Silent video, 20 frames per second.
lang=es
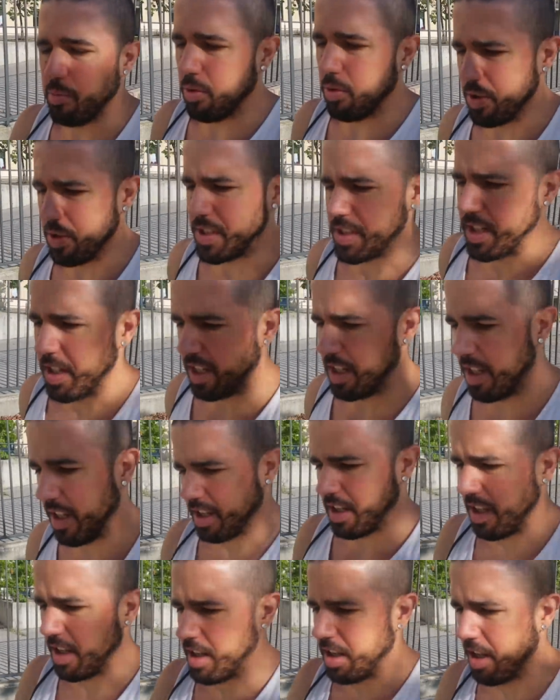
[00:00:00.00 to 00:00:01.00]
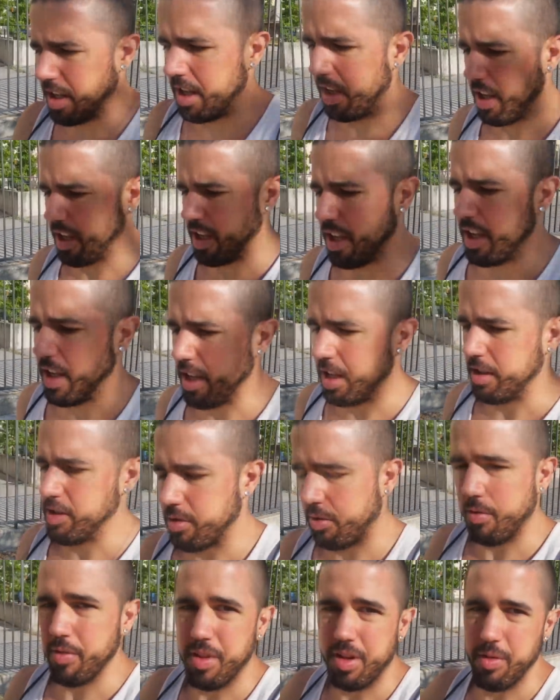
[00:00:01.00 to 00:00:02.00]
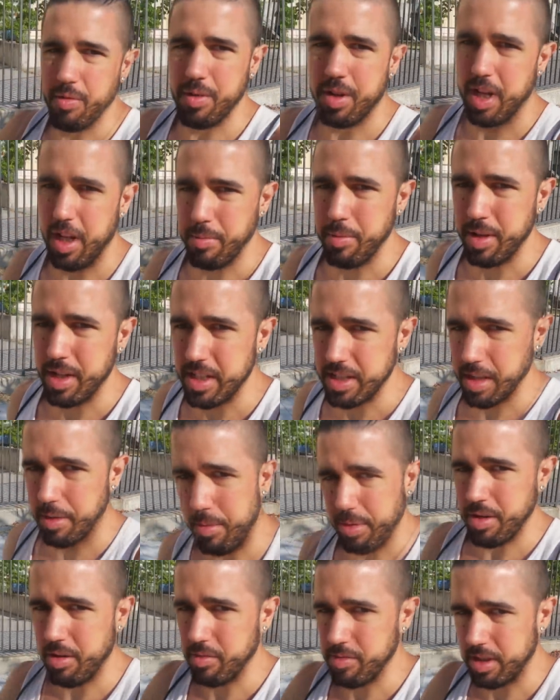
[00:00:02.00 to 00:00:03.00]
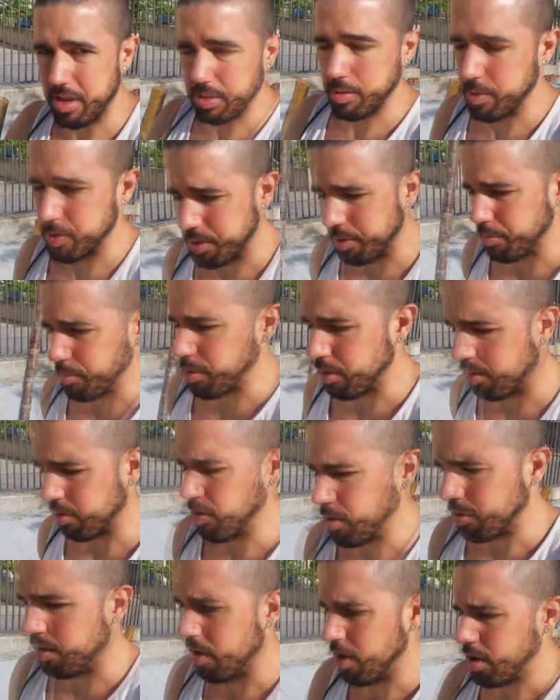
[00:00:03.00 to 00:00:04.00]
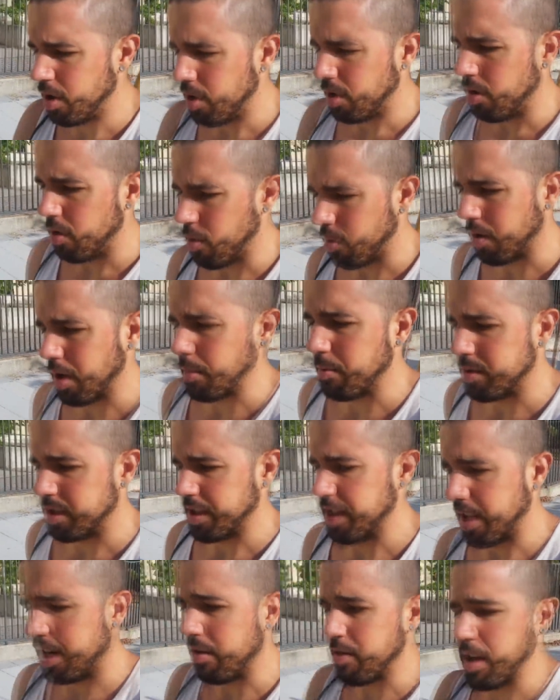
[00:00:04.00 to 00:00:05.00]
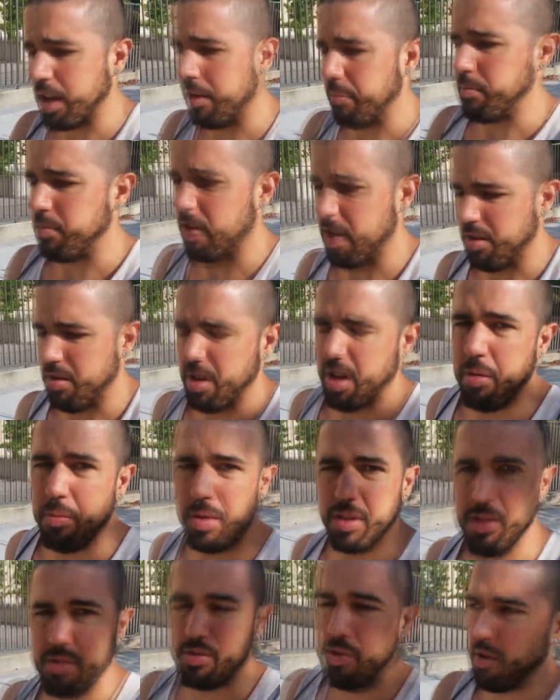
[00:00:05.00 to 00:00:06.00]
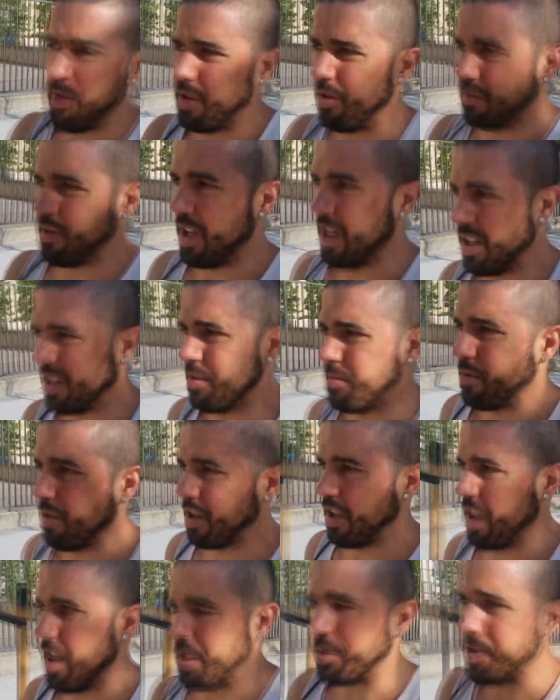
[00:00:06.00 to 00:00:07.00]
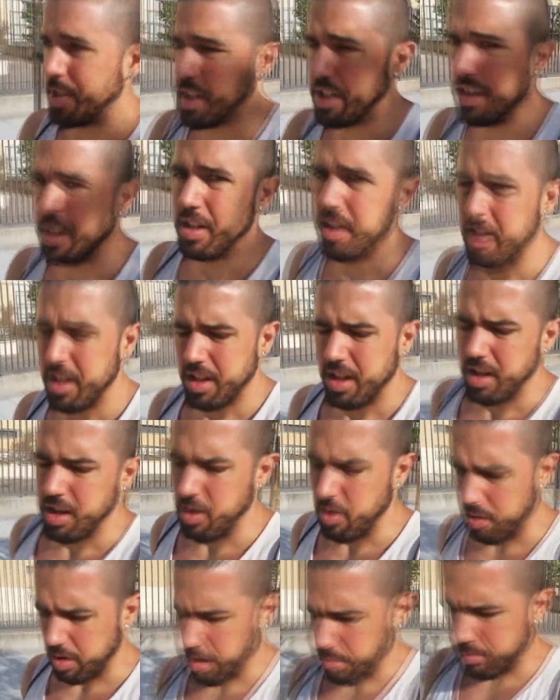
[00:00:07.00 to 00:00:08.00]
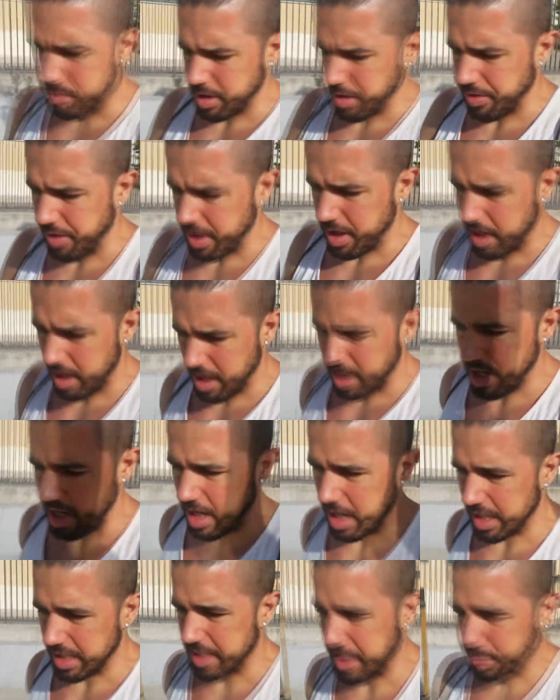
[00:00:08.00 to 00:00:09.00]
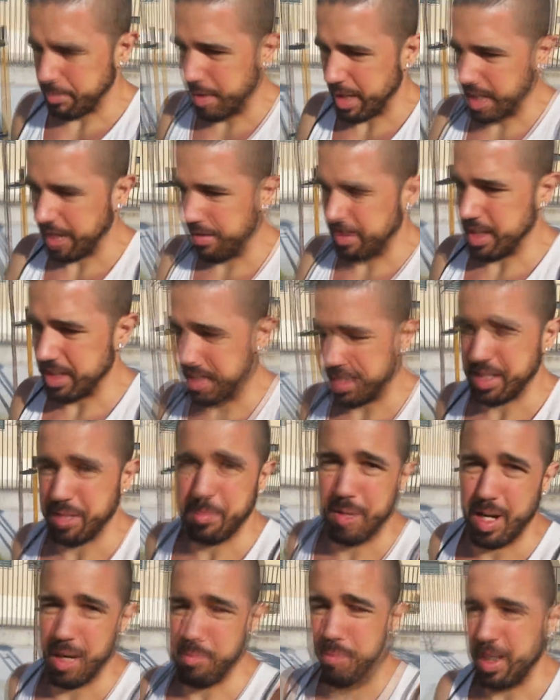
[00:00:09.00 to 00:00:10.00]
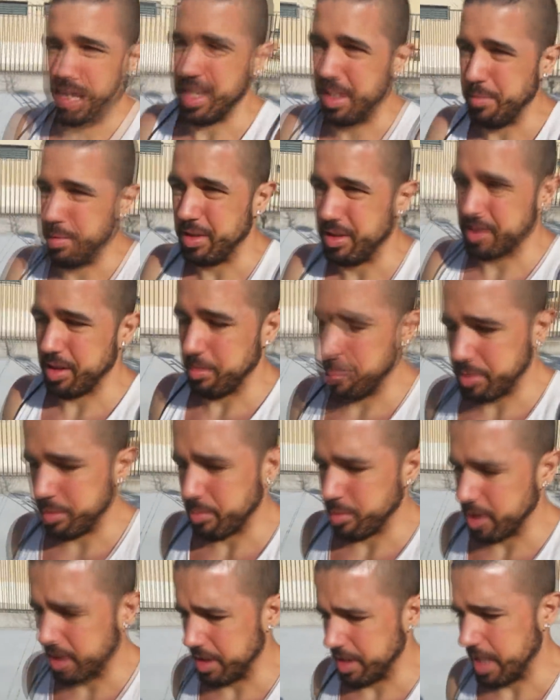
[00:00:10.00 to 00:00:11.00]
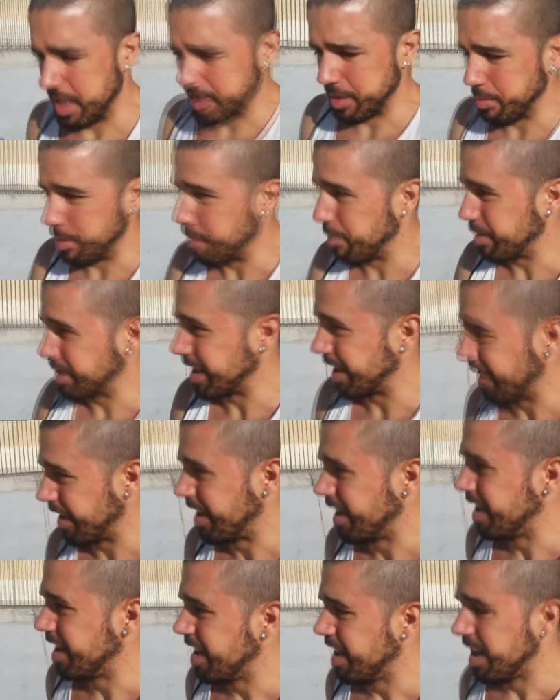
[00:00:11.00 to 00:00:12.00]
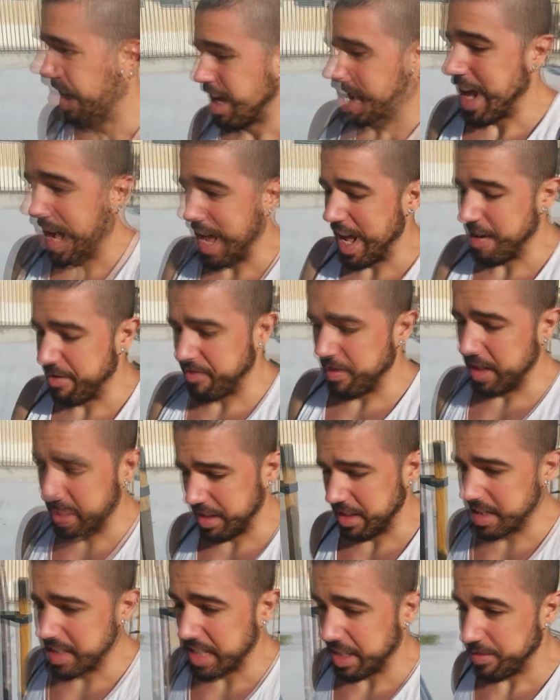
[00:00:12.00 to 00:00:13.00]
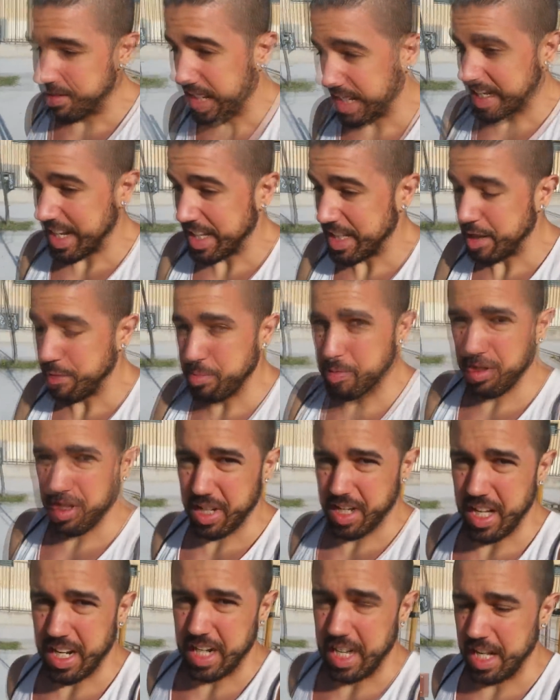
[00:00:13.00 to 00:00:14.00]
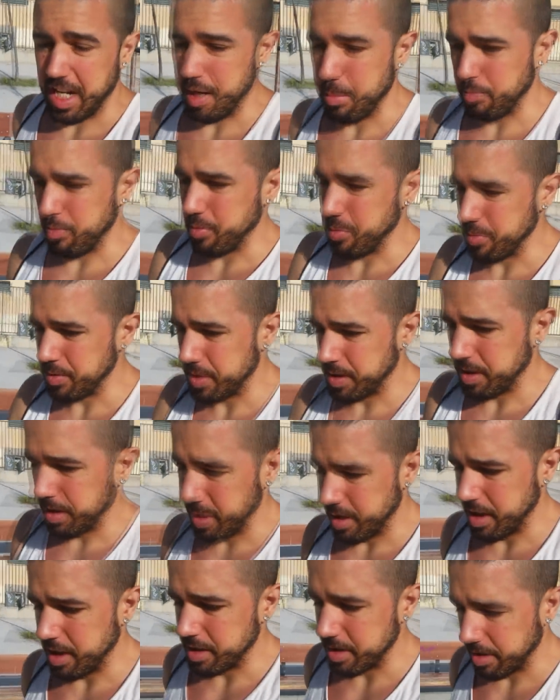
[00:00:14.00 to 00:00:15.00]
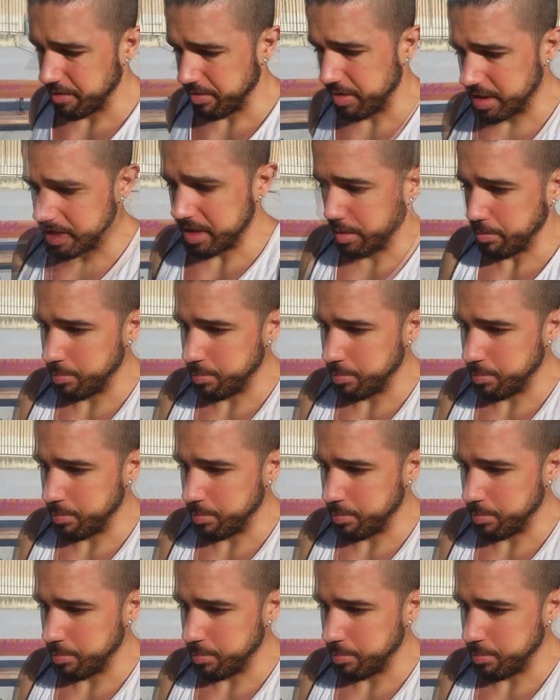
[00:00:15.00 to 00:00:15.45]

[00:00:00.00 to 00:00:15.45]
pues eh, eh introduciré un clip en este vídeo contándoos un poco lo que vamos a hacer. Aunque, bueno, realmente os lo digo ya, porque ya lo sé. Lo que vamos a hacer la semana que viene, esta semana, el planteamiento es el mismo que el de la semana pasada. A falta de saber qué tipo de carga haremos eh, este fin de